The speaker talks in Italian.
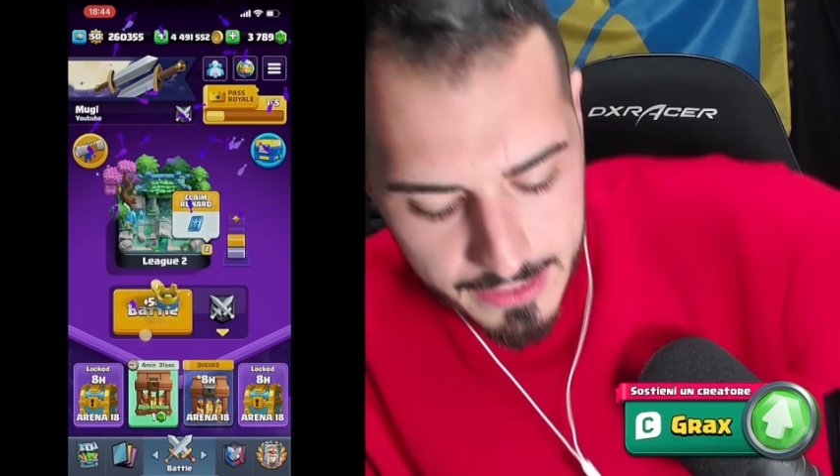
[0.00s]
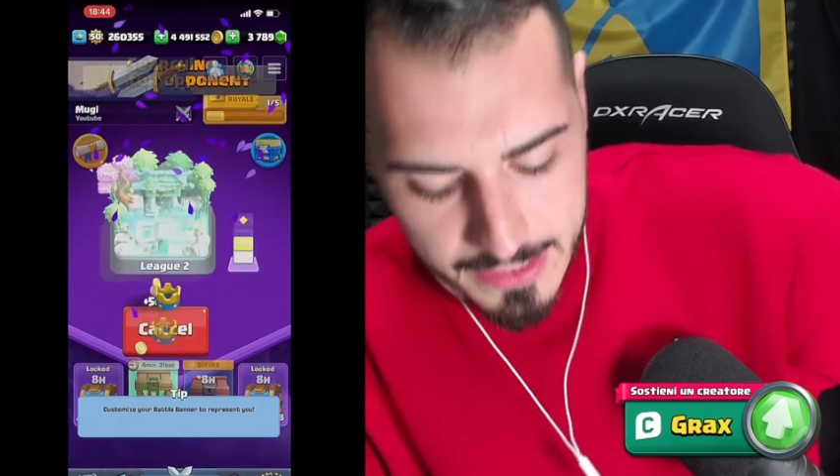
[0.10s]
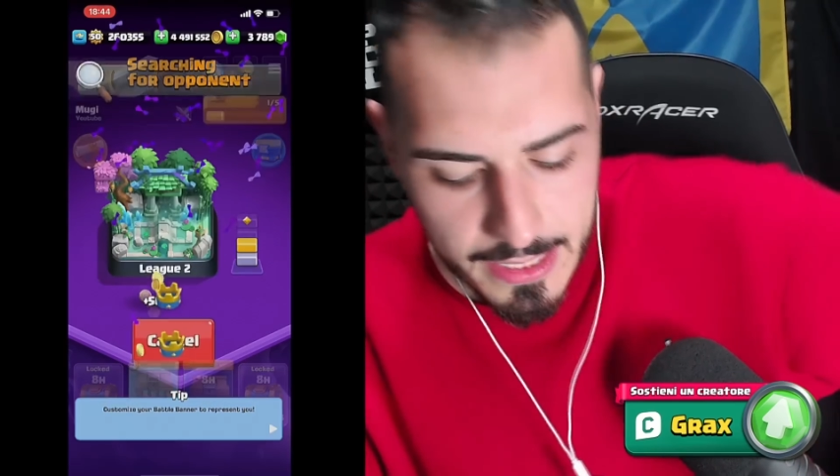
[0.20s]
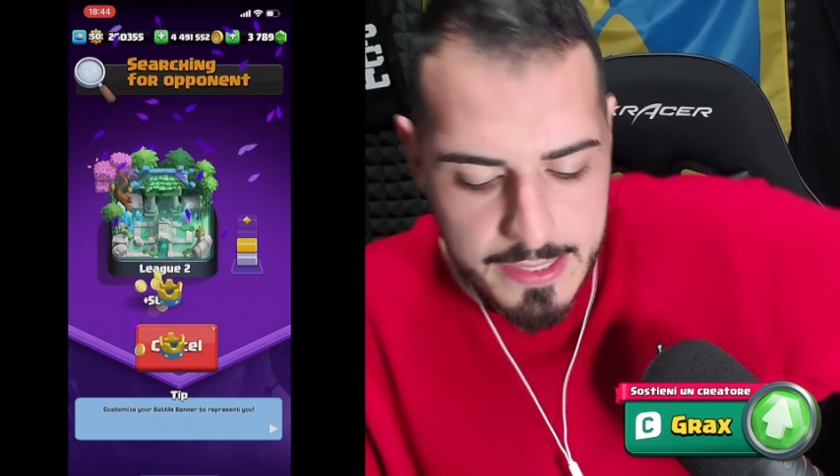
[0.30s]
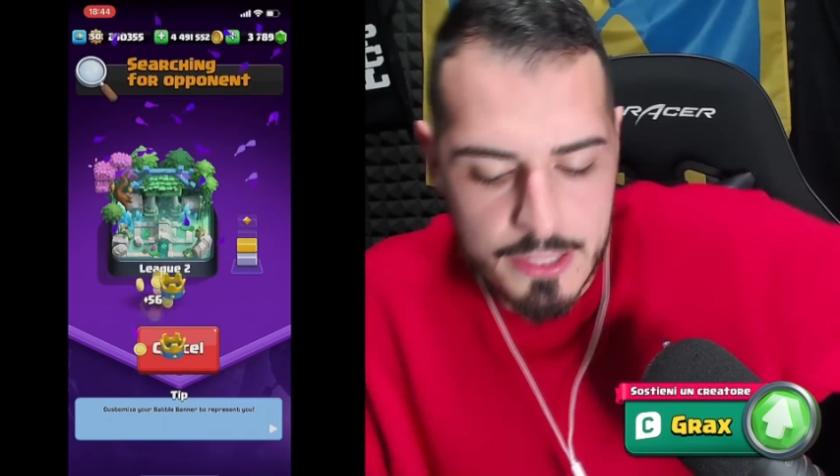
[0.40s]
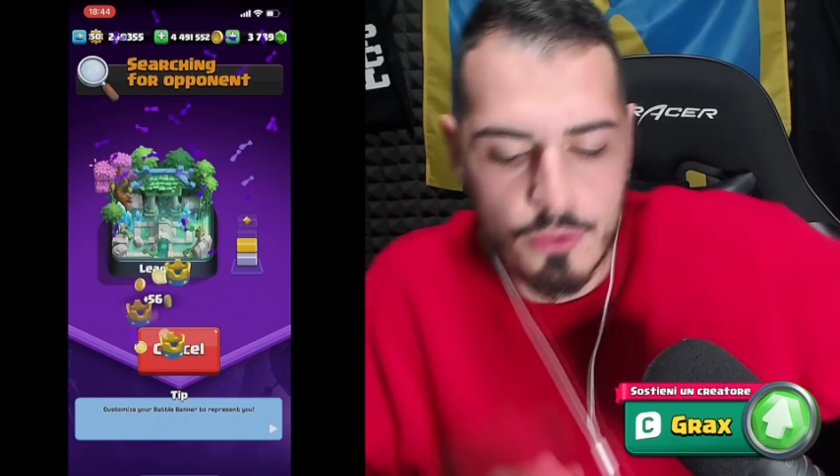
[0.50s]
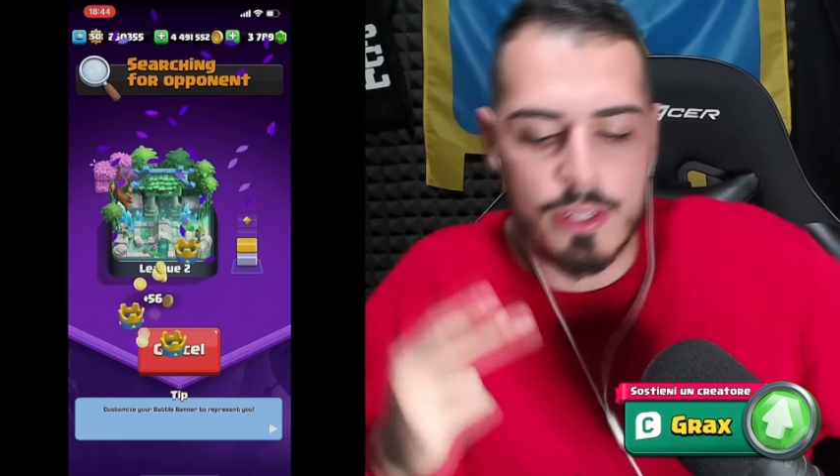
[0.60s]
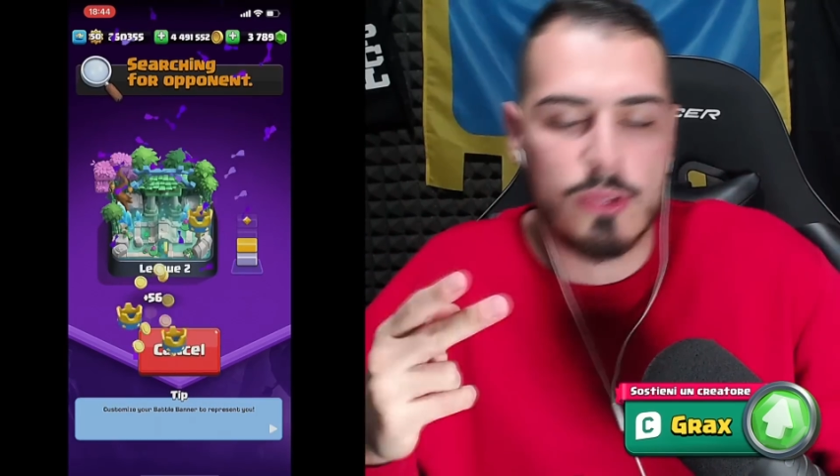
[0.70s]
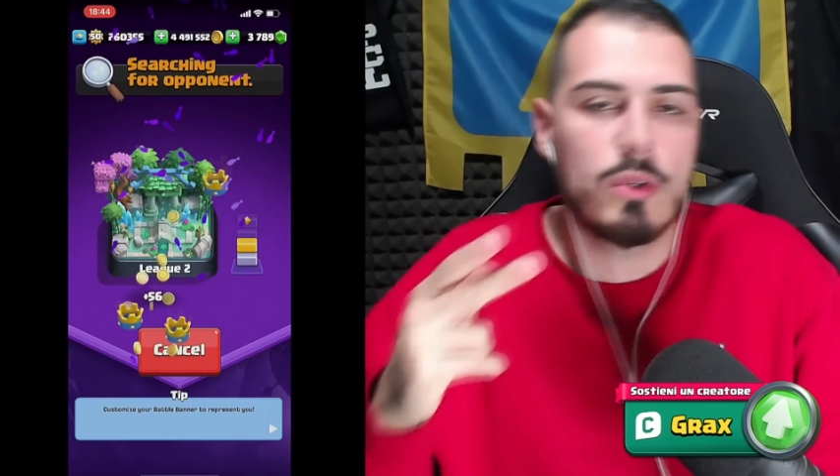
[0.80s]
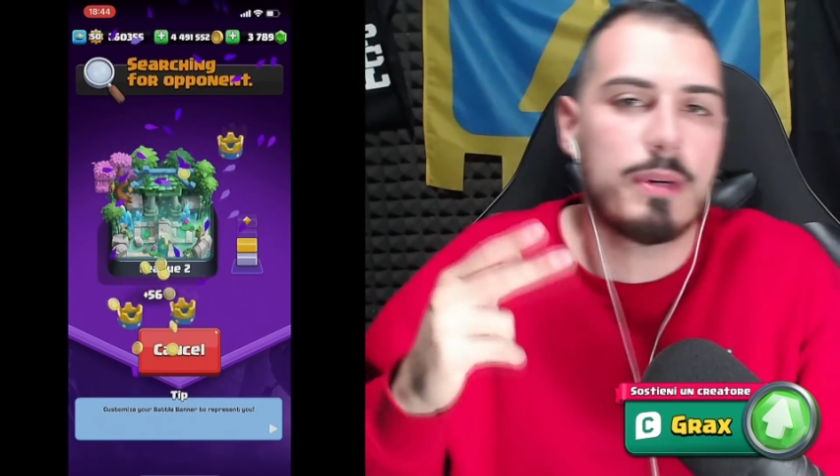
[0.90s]

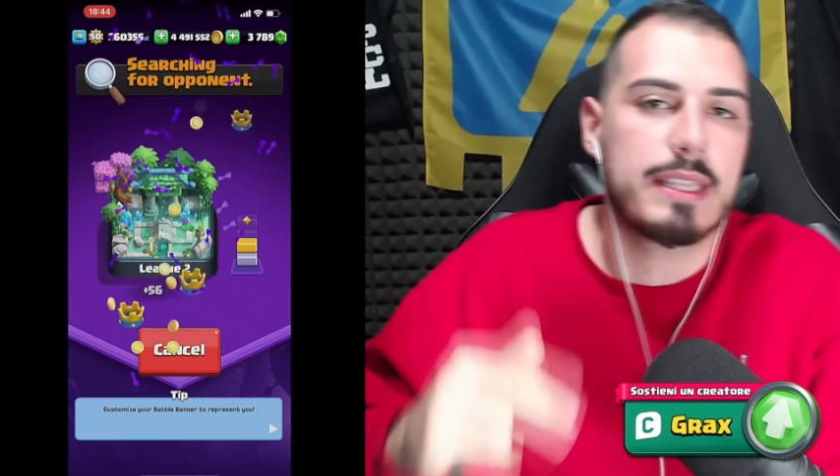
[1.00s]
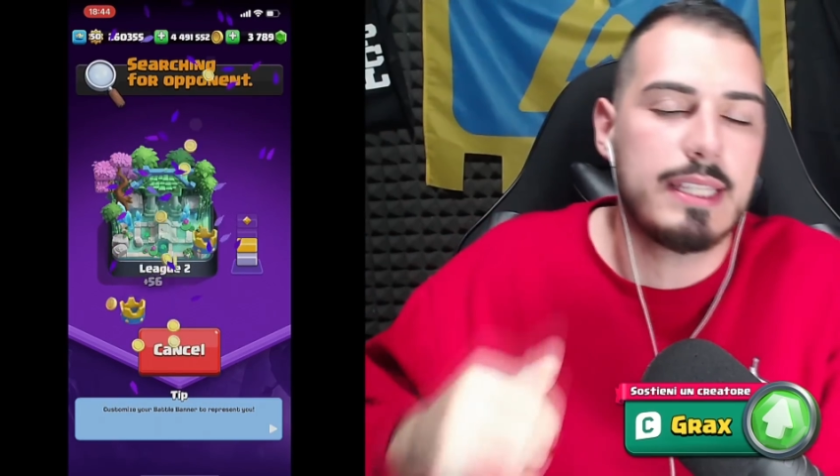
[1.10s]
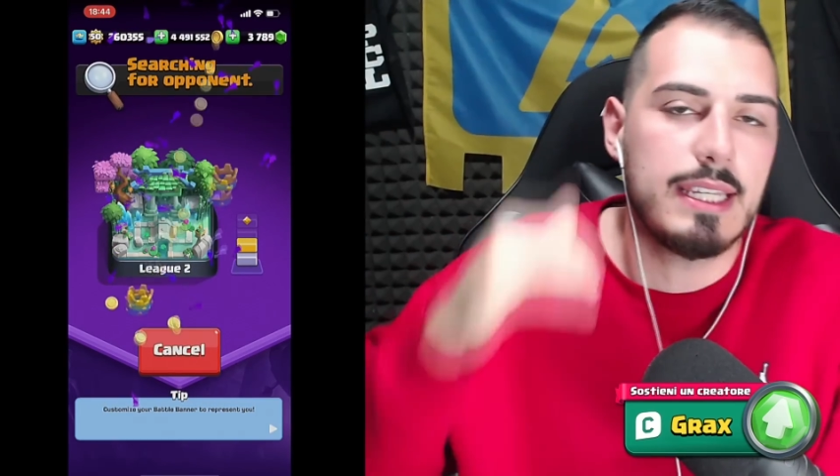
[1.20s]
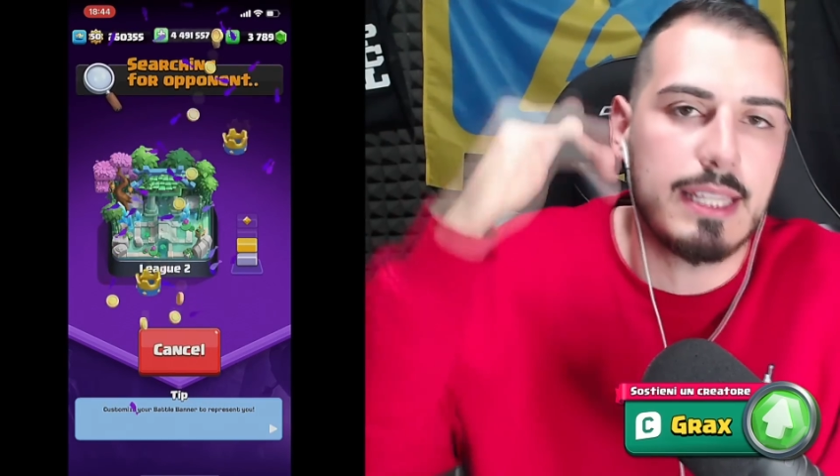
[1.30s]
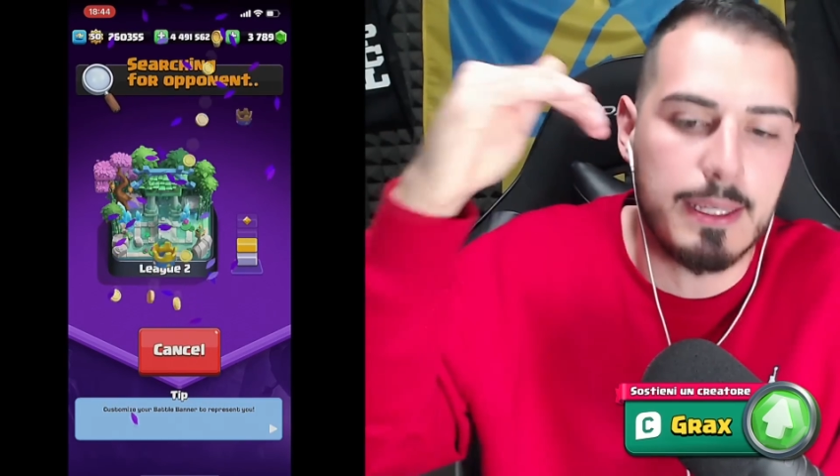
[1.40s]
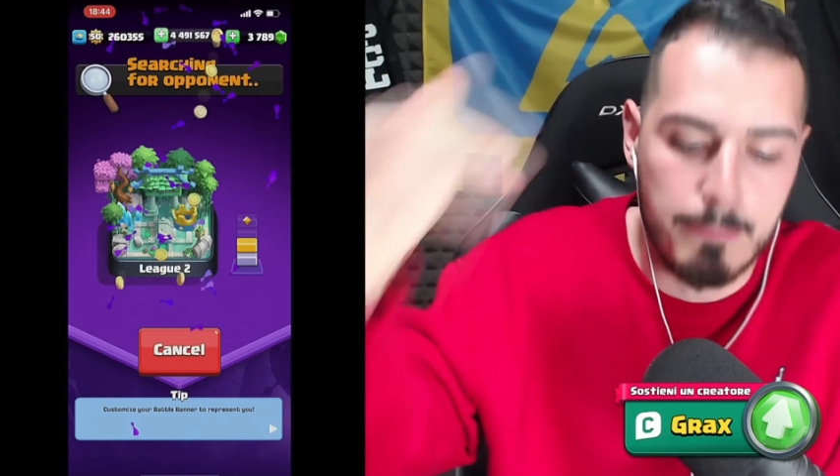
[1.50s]
descrizione, due partite,